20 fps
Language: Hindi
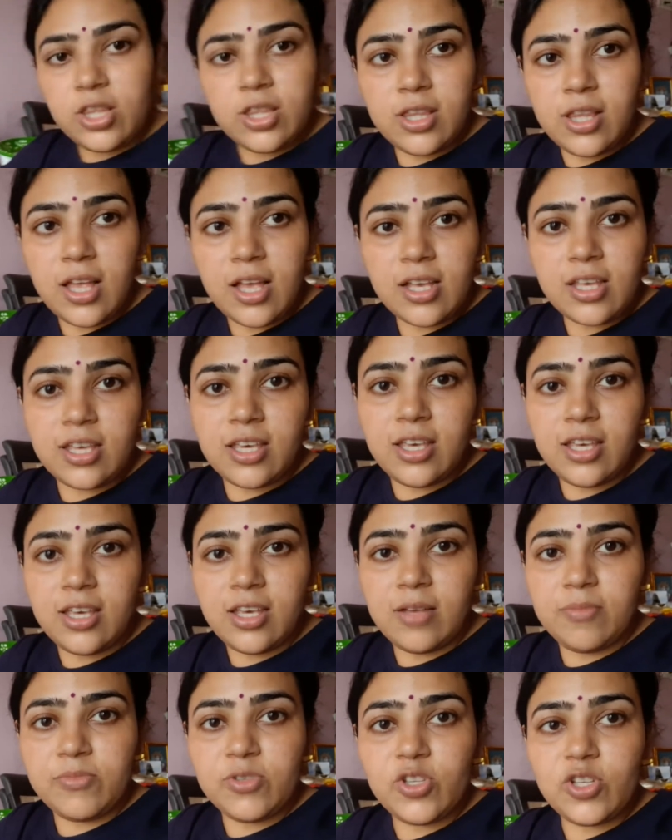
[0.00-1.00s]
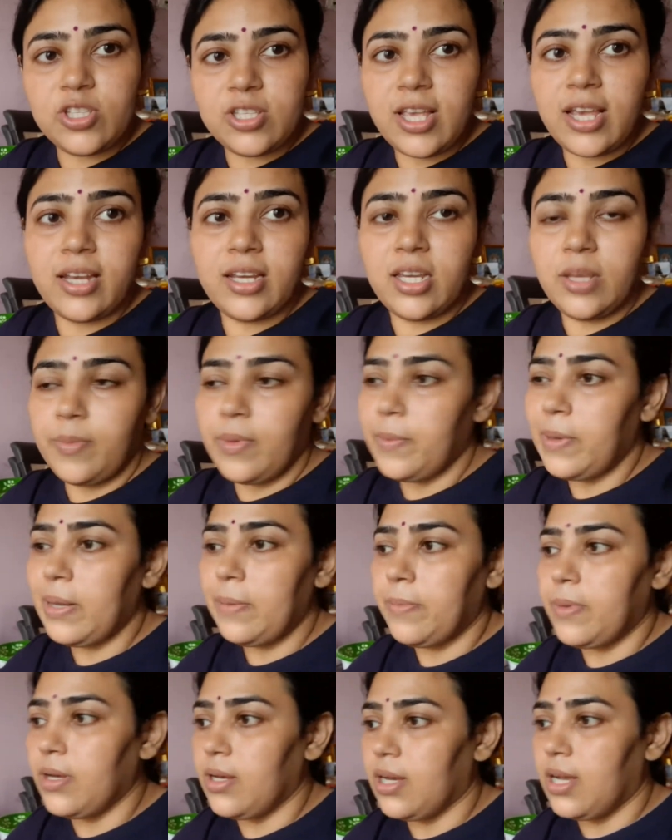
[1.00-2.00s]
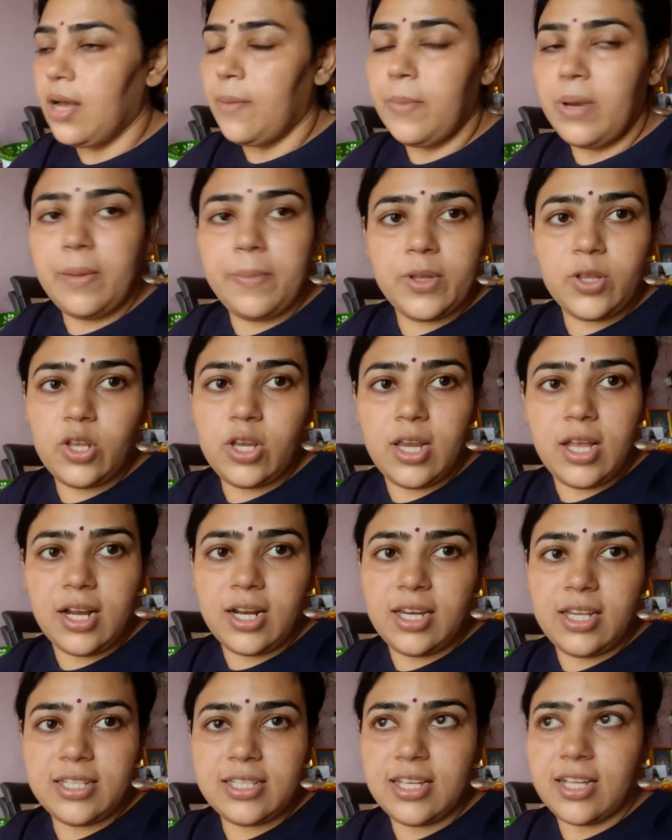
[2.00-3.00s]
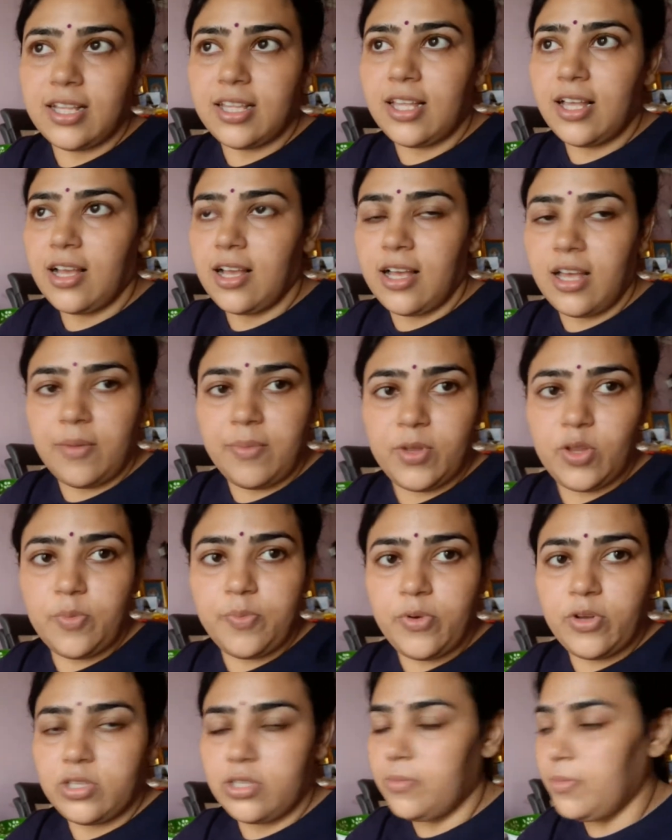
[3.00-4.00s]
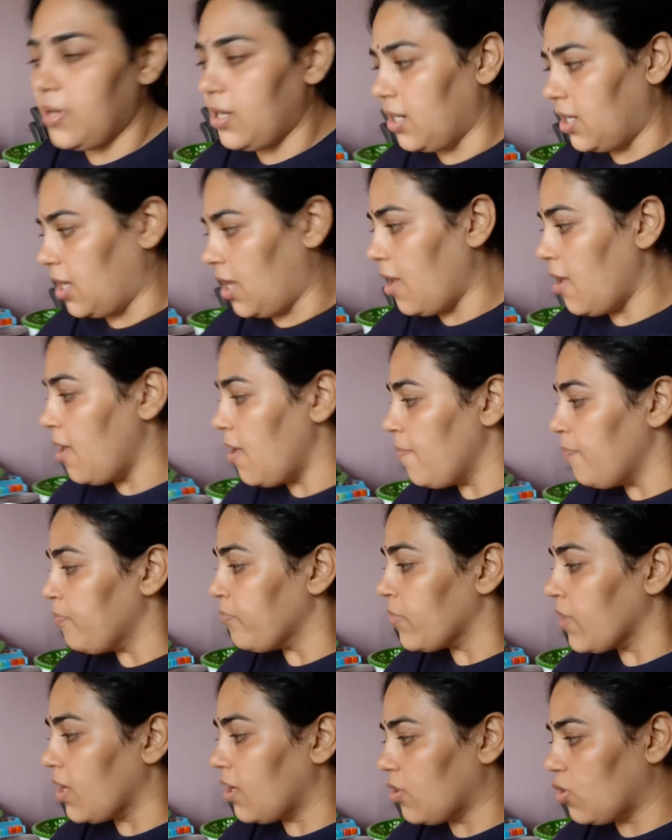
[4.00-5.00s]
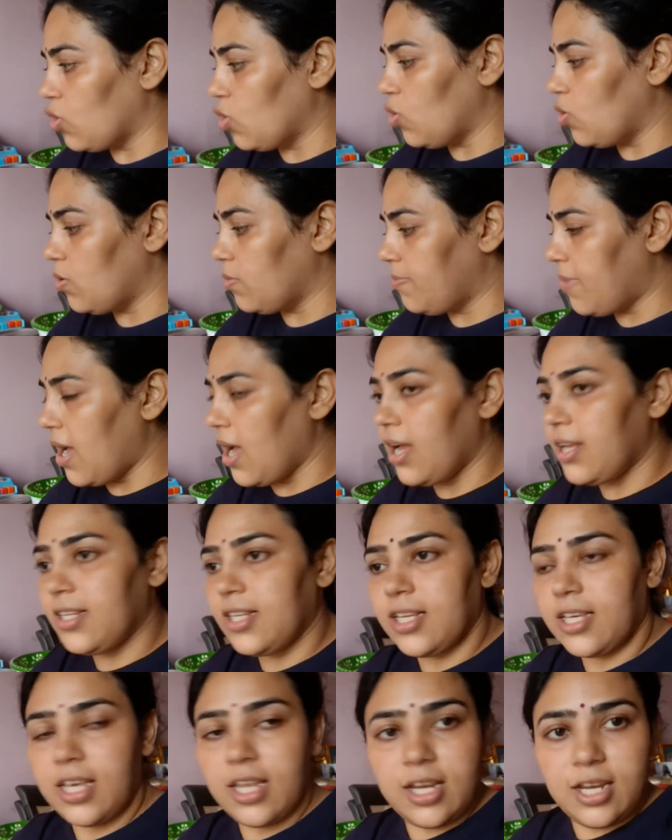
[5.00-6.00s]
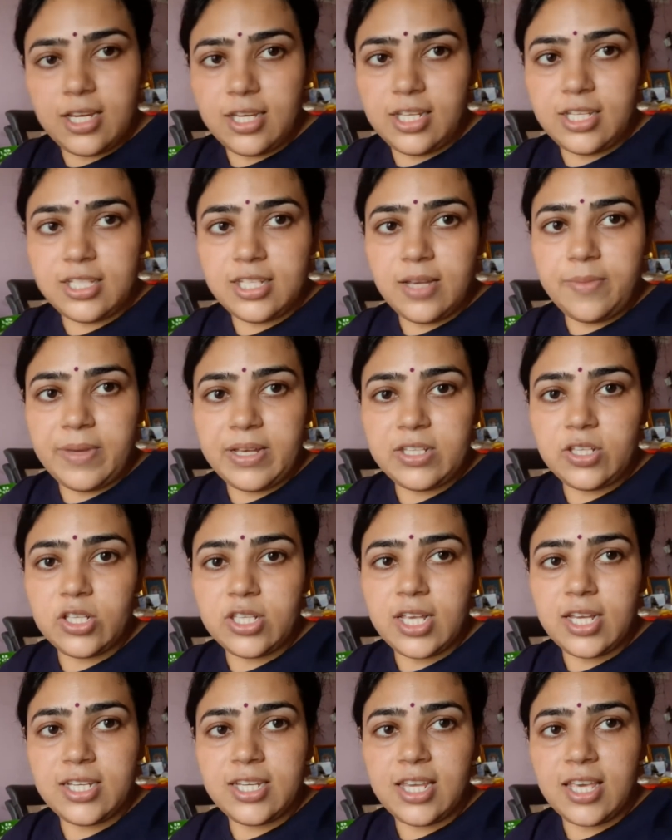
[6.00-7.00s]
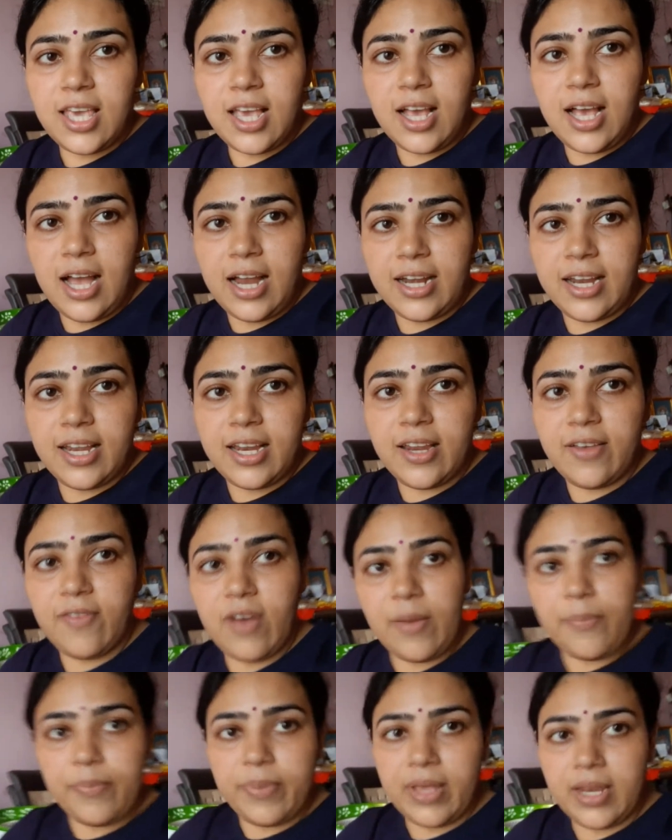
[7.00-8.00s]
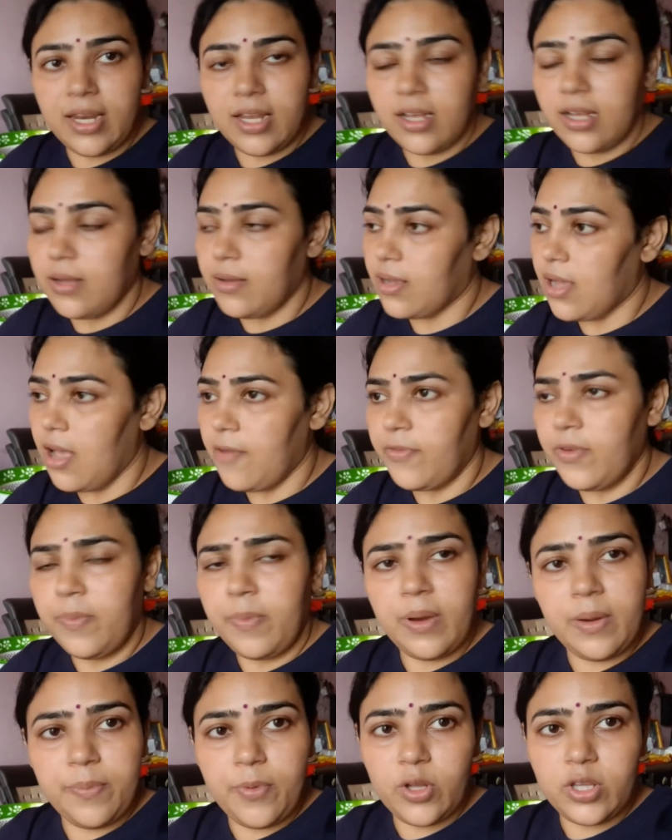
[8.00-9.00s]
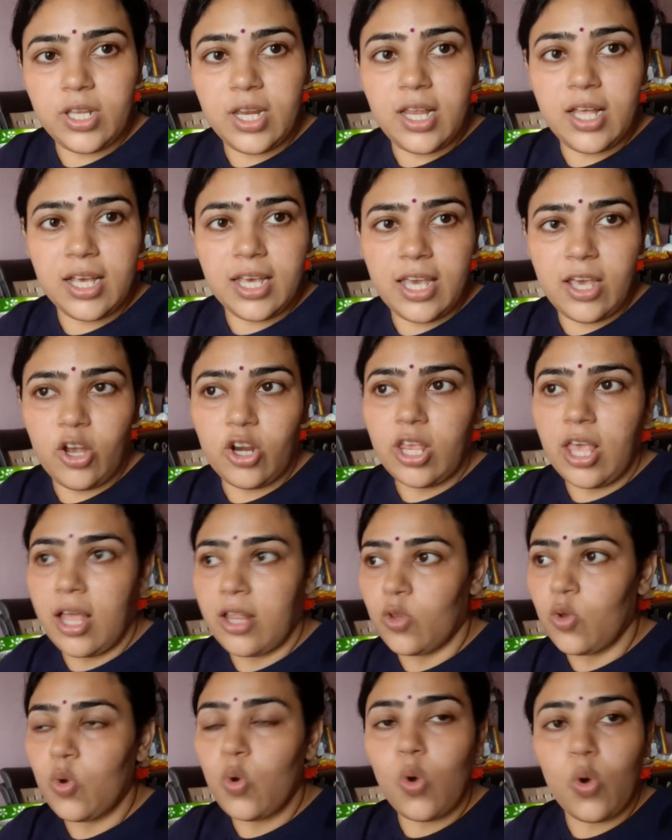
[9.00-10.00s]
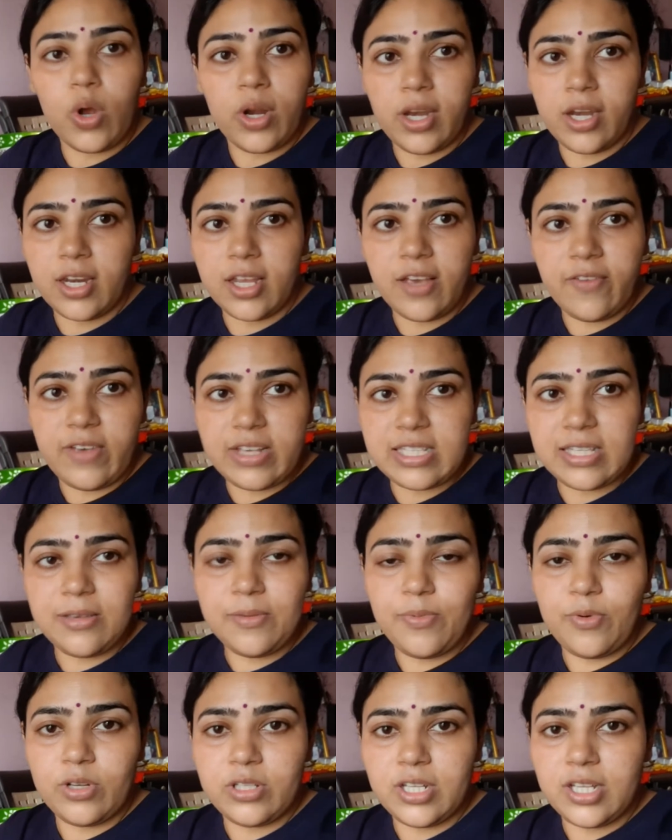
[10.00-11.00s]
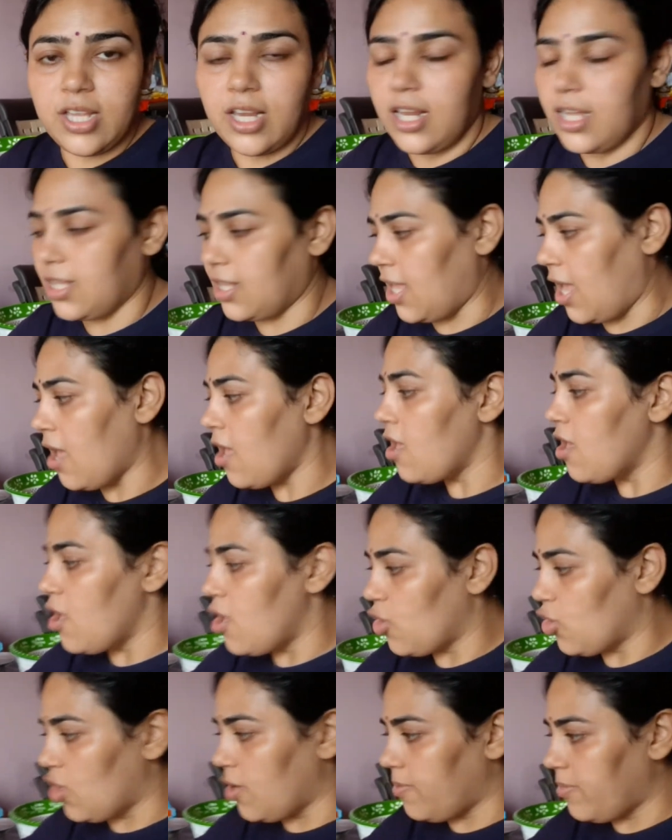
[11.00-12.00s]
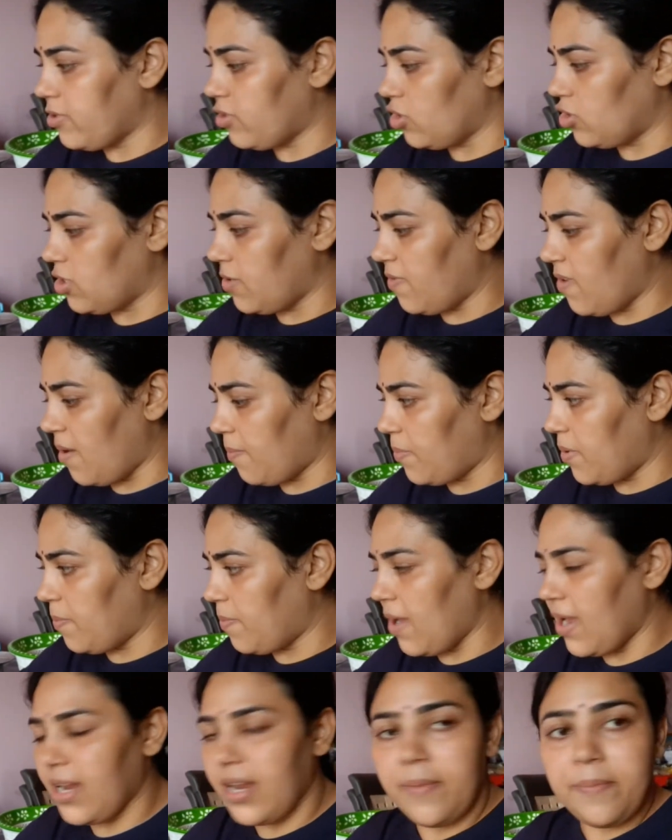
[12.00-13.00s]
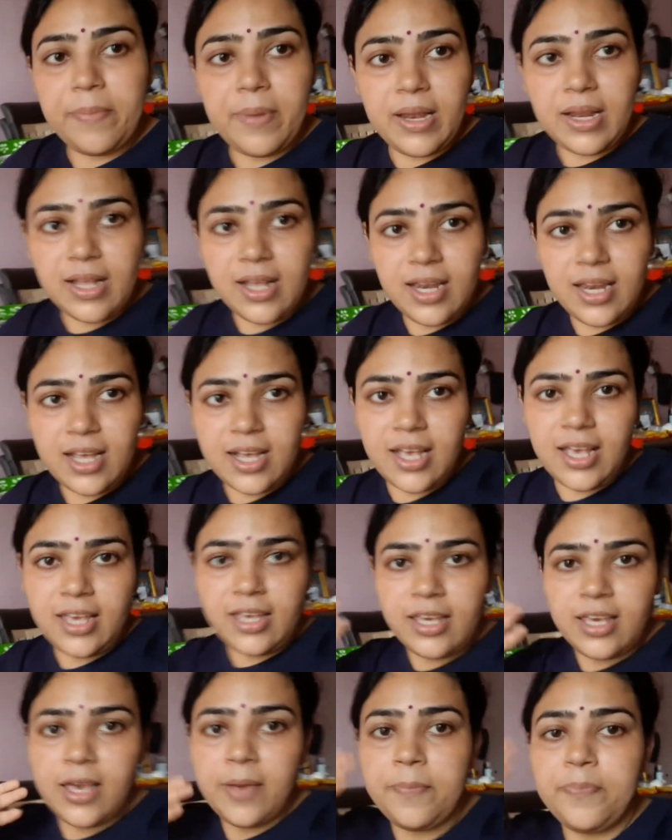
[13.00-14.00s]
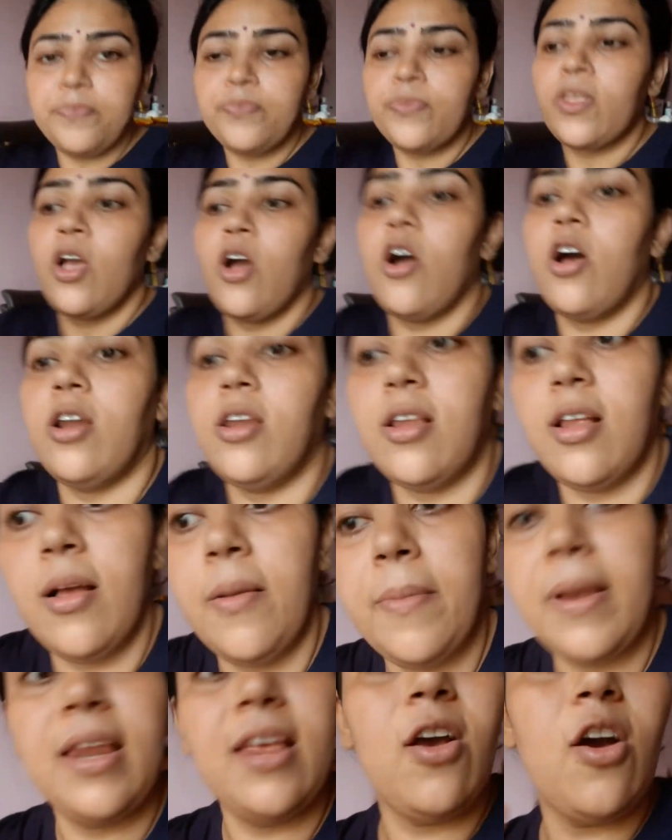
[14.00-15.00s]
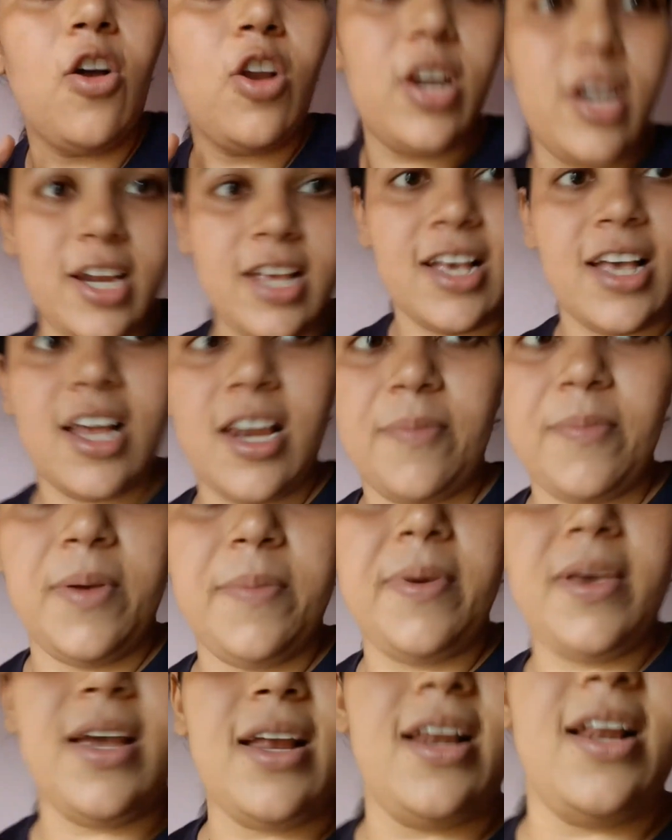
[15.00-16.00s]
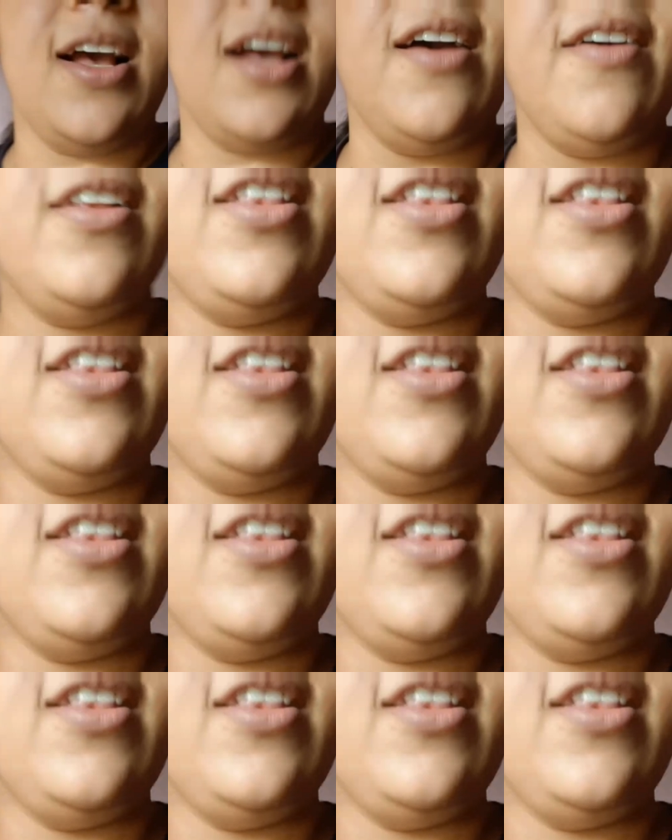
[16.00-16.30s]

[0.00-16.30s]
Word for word: ताकि हम सोसाइटी में मतलब गमले में तो लग नहीं सकता घर में तो पॉसिबल नहीं है तो बाहर जाके ना नीचे हमारी सोसाइटी के गार्डन है वहाँ पे ना काफ़ी पेड़ पौधे लगे और यहाँ तो कोकोनट का वैसे ही बहुत ज़्यादा लगता है तो हमने सोचा वहाँ पे पाइन का लगाएंगे और हमारे ऑलरेडी घर में भी एक लगा है